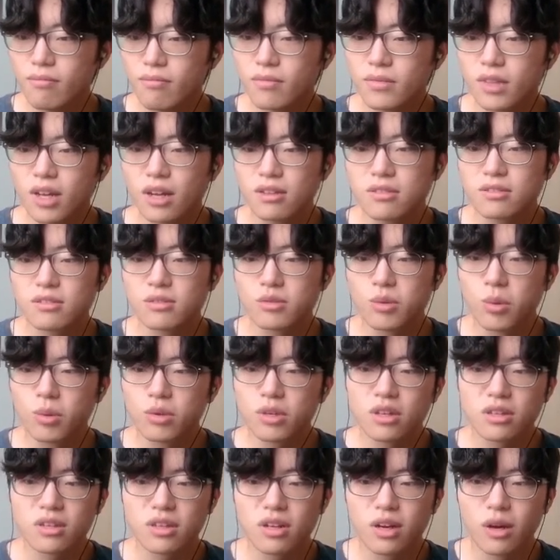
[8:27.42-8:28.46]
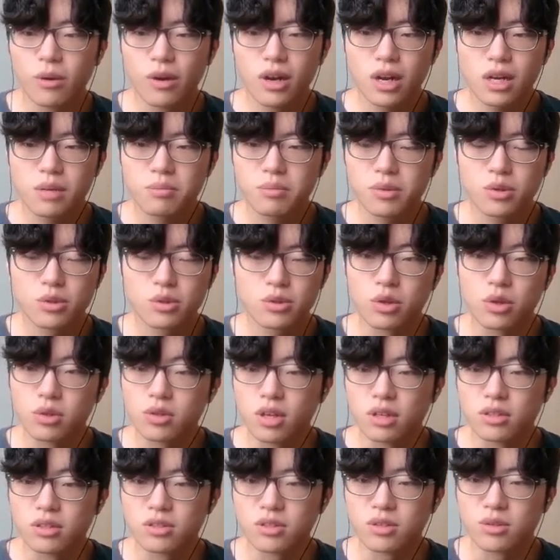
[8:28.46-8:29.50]
나는 농약이랑 화학비료 전혀
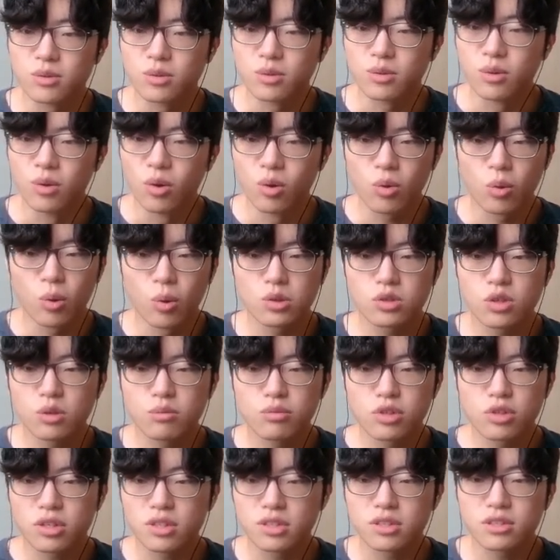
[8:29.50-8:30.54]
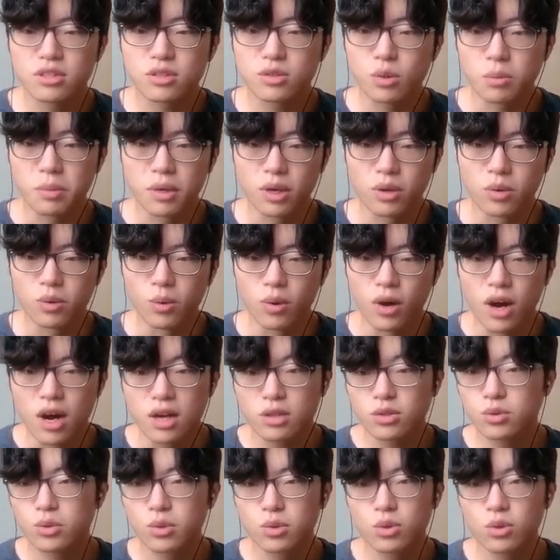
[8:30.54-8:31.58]
안 치고 공정무역 인증도 받고
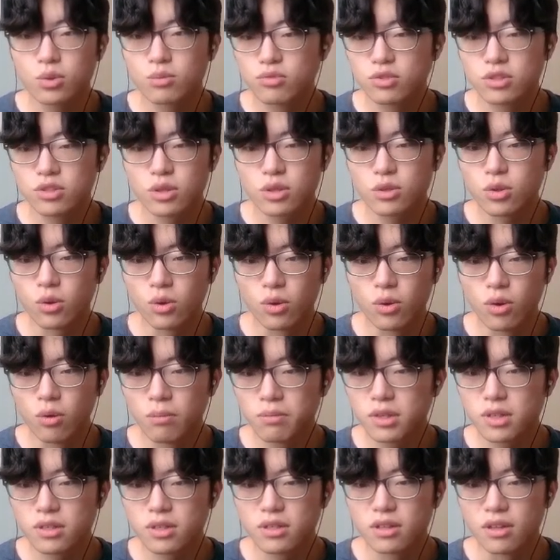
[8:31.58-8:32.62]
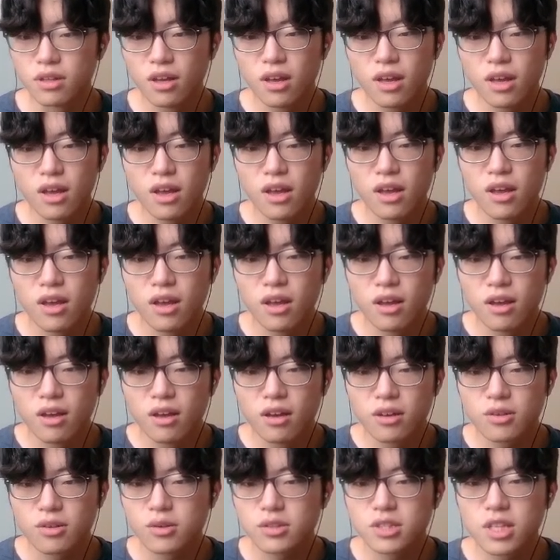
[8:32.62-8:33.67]
아동노동 문제도 없는
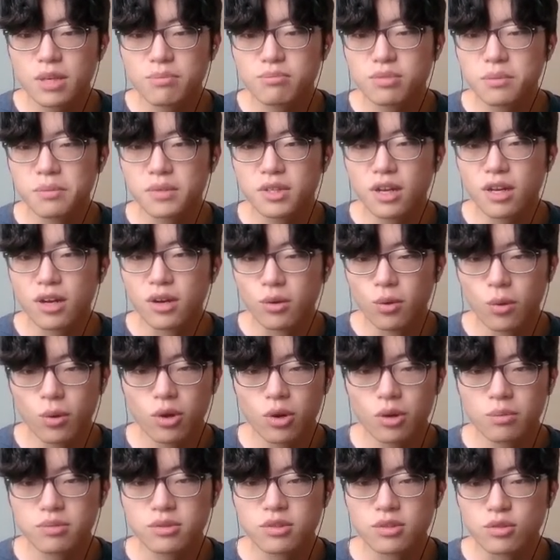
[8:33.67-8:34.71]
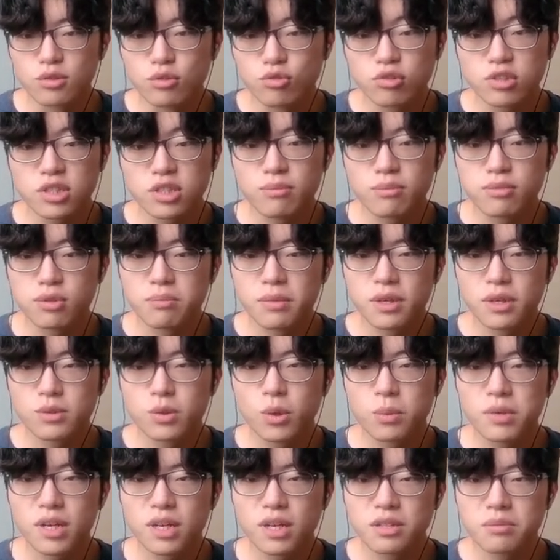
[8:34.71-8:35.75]
그런 제품이나 로컬푸드, 국산품만
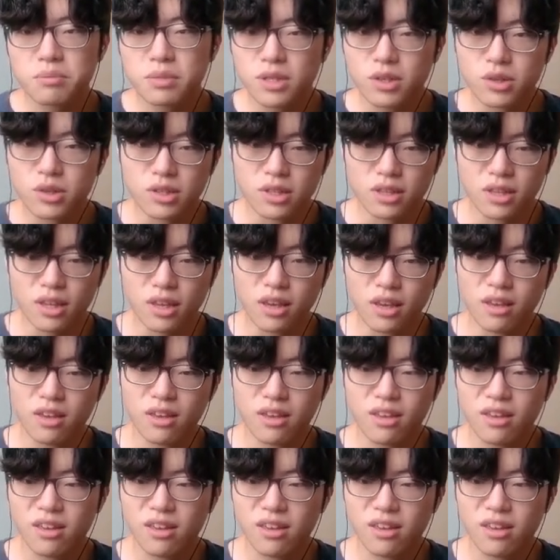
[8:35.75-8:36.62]
소비하는 비건인데